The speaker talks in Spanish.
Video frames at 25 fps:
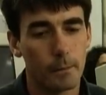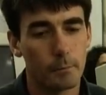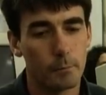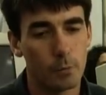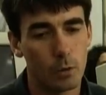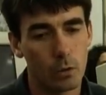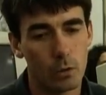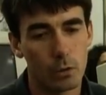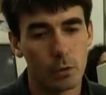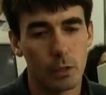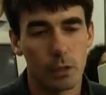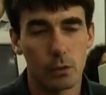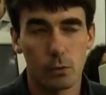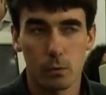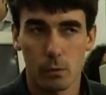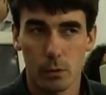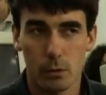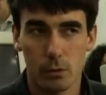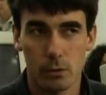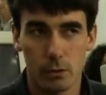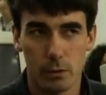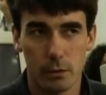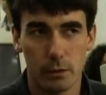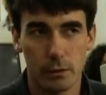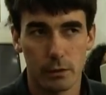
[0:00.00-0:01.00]
Por lo tanto,
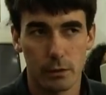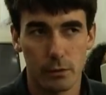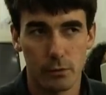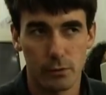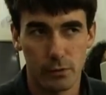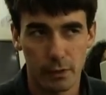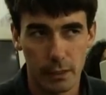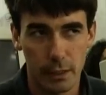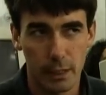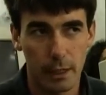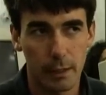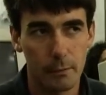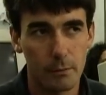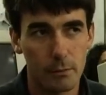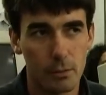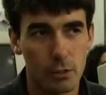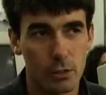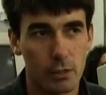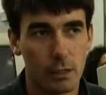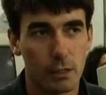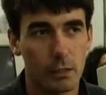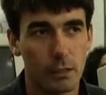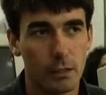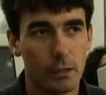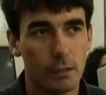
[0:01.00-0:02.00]
cuando se introducen
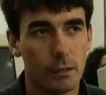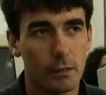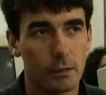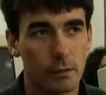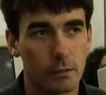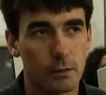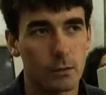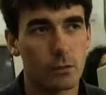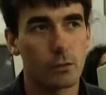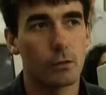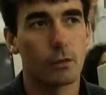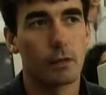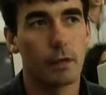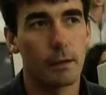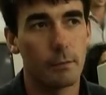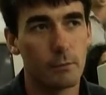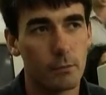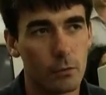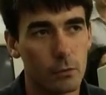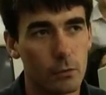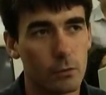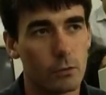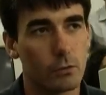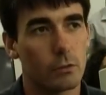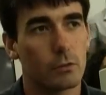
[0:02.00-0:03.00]
cambios aquí, son
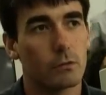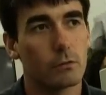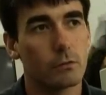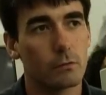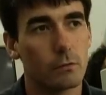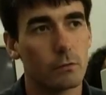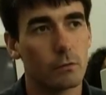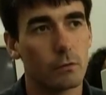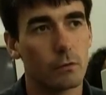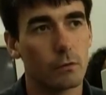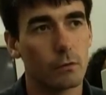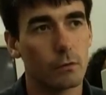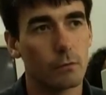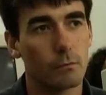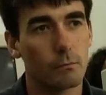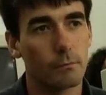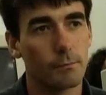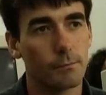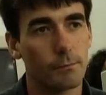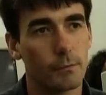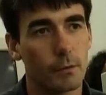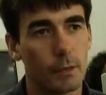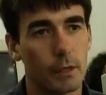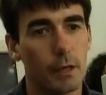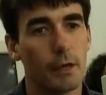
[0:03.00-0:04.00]
cambios
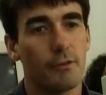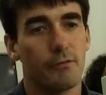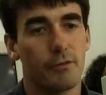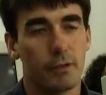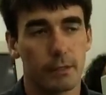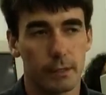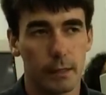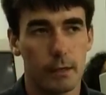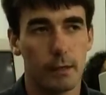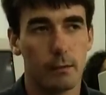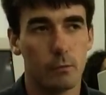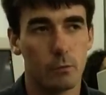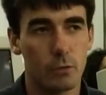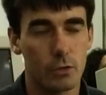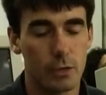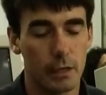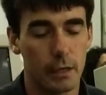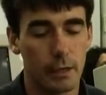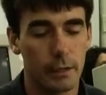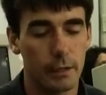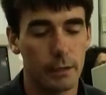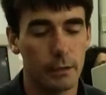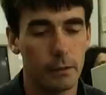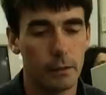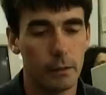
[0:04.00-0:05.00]
que afectan a mucha
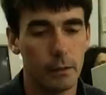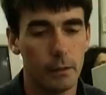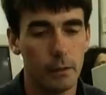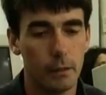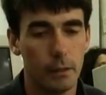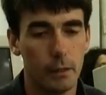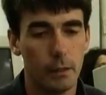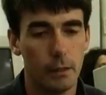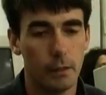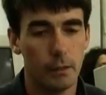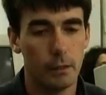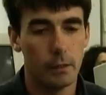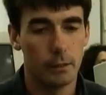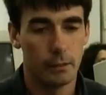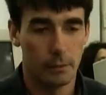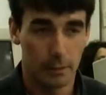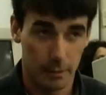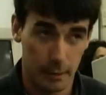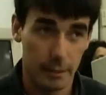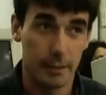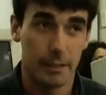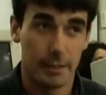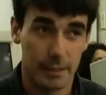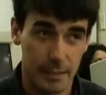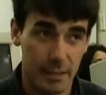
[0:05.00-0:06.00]
gente
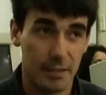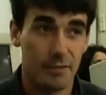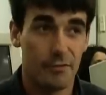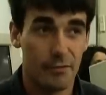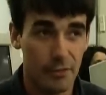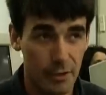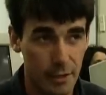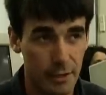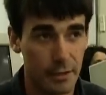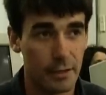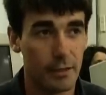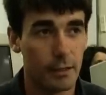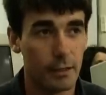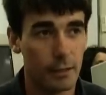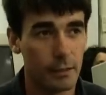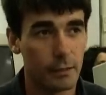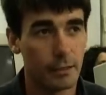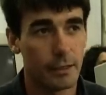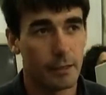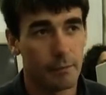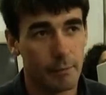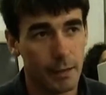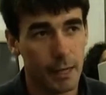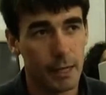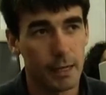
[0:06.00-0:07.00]
y es difícil
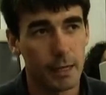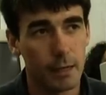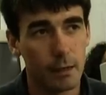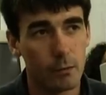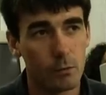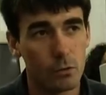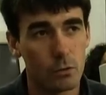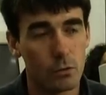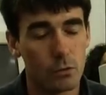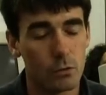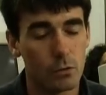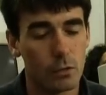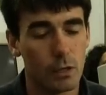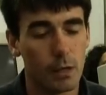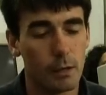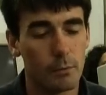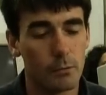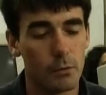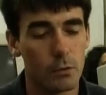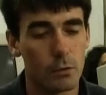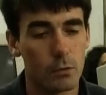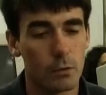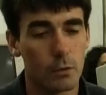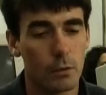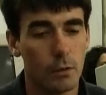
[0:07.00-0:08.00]
llevar a cabo esos
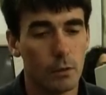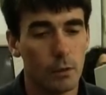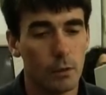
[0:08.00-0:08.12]
cambios.